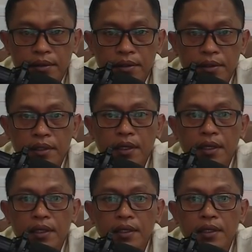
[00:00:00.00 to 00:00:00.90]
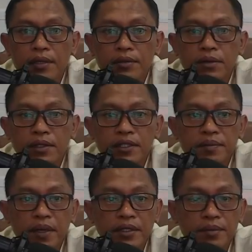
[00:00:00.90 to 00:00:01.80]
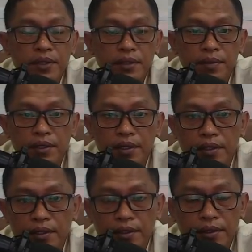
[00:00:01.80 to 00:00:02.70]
yang kayak gini-gini untuk antisipasi yang begini-begini